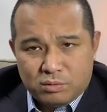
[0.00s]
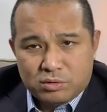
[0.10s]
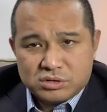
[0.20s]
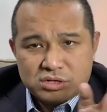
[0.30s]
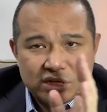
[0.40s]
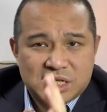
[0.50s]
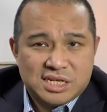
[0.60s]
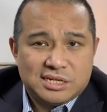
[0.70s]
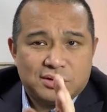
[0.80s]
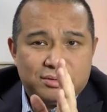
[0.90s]
我是
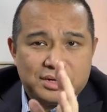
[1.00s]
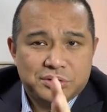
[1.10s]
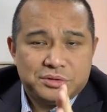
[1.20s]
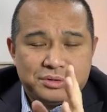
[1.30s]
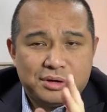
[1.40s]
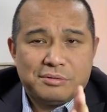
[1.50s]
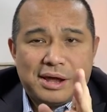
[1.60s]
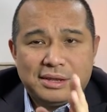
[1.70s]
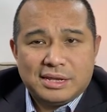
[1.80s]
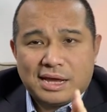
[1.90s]
系统的学
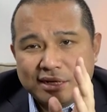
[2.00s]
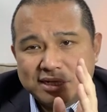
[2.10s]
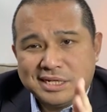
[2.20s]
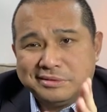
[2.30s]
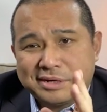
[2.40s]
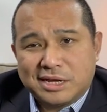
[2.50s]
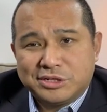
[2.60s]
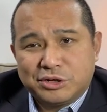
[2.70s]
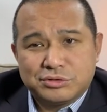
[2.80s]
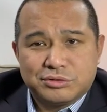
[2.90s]
完他的信用卡
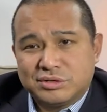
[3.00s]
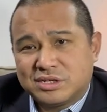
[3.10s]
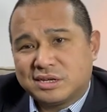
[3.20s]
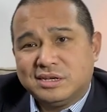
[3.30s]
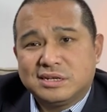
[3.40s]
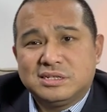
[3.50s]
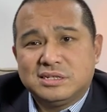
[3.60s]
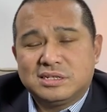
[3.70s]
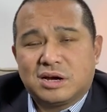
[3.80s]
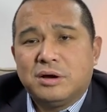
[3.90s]
销售整一个
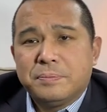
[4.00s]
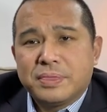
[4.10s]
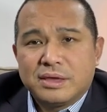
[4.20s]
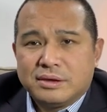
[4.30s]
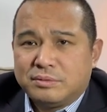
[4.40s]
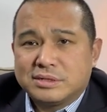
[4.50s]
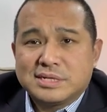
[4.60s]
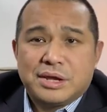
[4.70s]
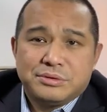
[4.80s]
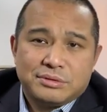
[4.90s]
技巧，我
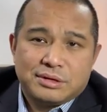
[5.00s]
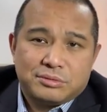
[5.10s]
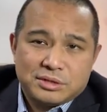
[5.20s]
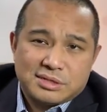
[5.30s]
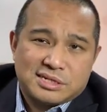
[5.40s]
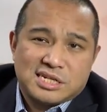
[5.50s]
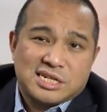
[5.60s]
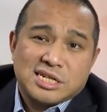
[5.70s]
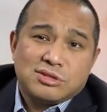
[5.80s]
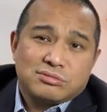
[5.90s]
才去的。我
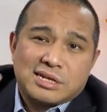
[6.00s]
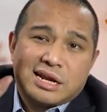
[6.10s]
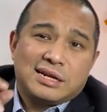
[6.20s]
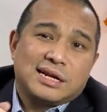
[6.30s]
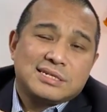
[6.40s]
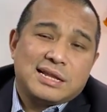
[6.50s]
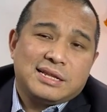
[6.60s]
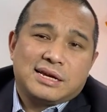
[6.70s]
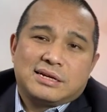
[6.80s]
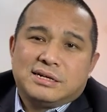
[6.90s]
十足上了他三
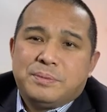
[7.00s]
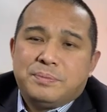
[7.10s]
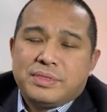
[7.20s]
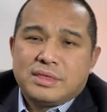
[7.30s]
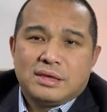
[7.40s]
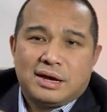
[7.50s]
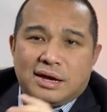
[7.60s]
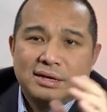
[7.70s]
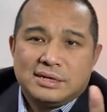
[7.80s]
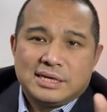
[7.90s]
天课，
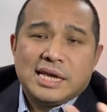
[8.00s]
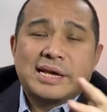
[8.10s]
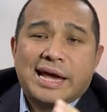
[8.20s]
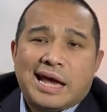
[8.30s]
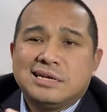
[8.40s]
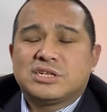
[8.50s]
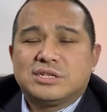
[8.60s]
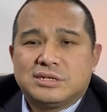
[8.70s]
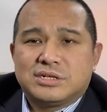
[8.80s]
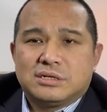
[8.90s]
啊，一开始
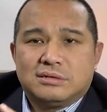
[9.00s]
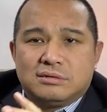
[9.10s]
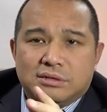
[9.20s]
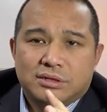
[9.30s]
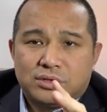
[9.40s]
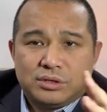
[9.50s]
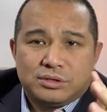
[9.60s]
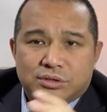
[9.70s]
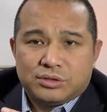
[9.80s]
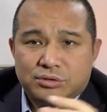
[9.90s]
的时候
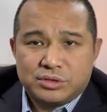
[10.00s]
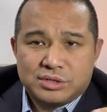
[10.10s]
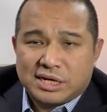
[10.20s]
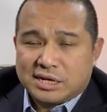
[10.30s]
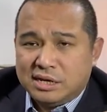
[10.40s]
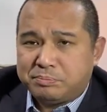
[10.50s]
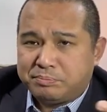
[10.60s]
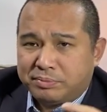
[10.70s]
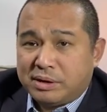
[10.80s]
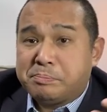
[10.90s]
就整一
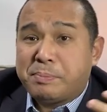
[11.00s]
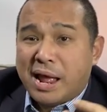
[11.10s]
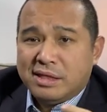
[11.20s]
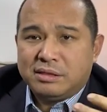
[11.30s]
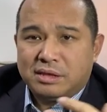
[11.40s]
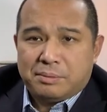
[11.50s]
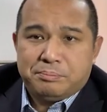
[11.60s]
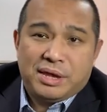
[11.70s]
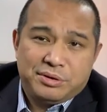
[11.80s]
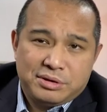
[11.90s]
个班啊，
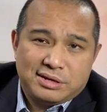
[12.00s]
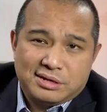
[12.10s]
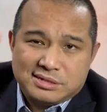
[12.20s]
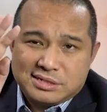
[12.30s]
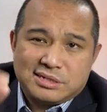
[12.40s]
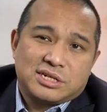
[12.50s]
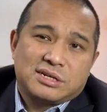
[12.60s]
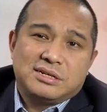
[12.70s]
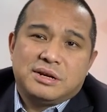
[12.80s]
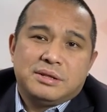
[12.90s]
培训的人四十
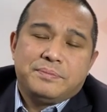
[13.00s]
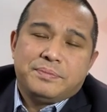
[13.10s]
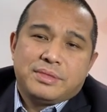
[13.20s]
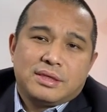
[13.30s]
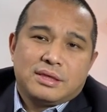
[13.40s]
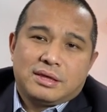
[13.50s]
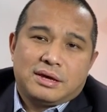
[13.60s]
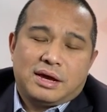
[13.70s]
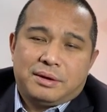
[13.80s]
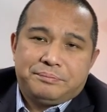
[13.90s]
个人，
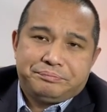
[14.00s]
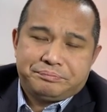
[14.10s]
啊，